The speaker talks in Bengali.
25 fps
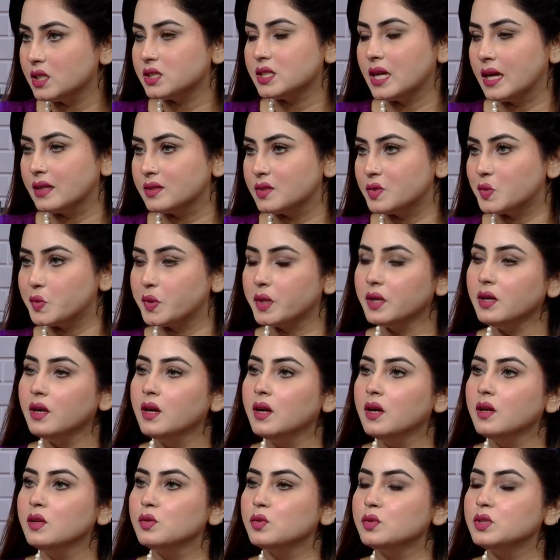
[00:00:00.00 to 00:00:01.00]
হাঁটু
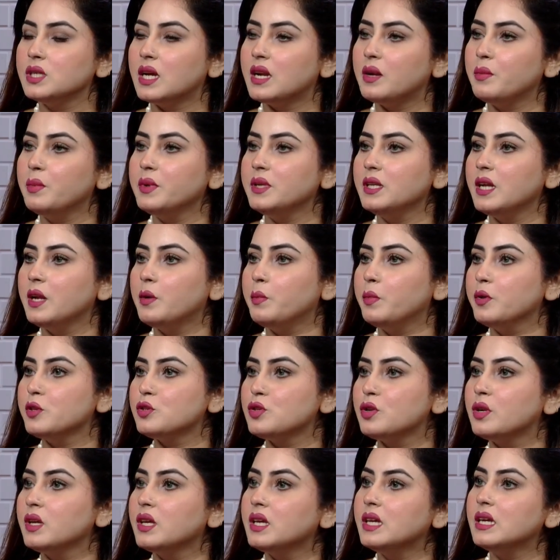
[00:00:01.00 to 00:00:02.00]
ব্যথার সমস্যা এর
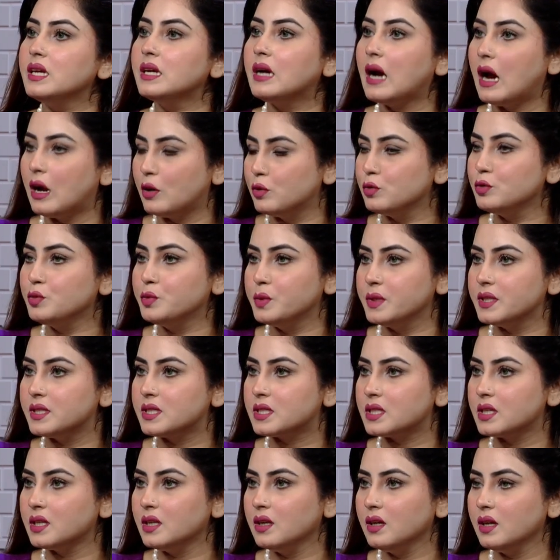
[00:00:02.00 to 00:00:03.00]
পেছনে কি কারণ
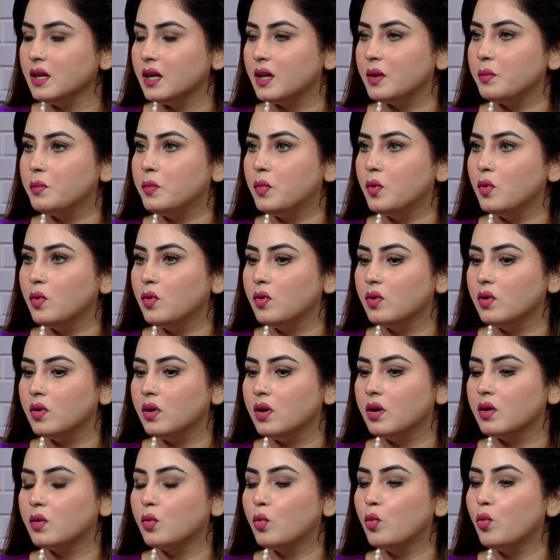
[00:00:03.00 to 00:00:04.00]
রয়েছে এবং
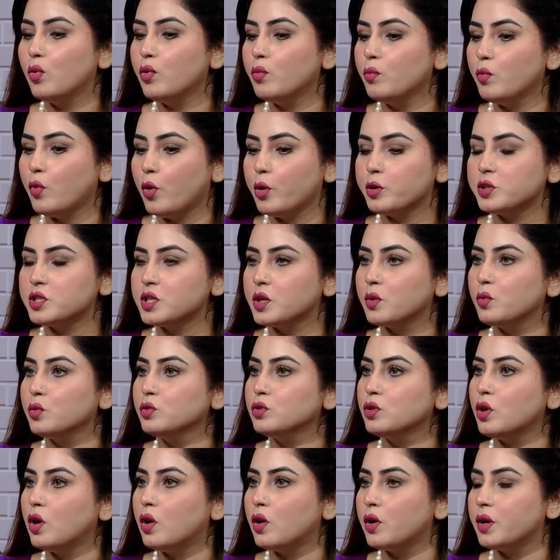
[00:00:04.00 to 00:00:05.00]
কোন বয়সে
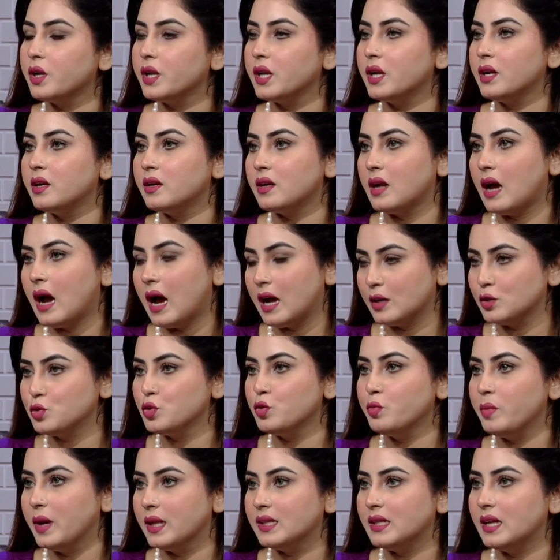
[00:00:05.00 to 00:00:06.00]
কোন ধরনের
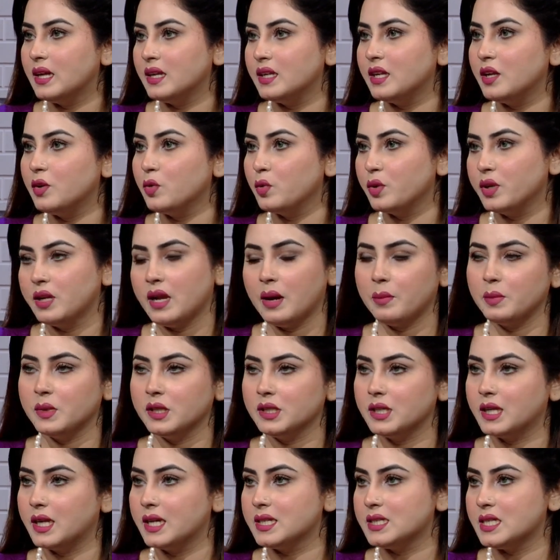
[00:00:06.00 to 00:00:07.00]
হাঁটুর ব্যথা নিয়ে রোগীরা
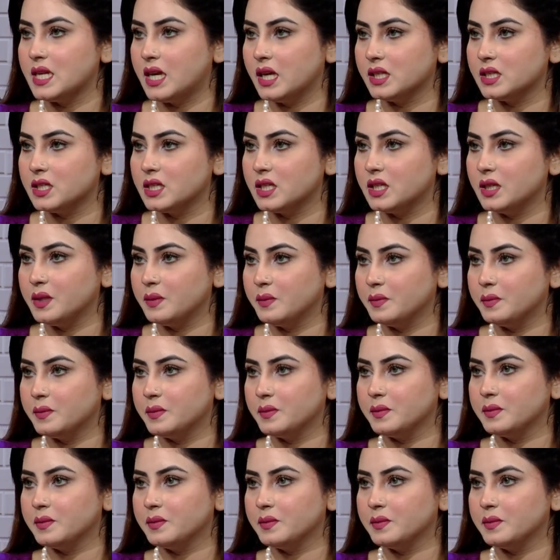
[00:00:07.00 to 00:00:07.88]
আপনাদের কাছে আসে হাঁটু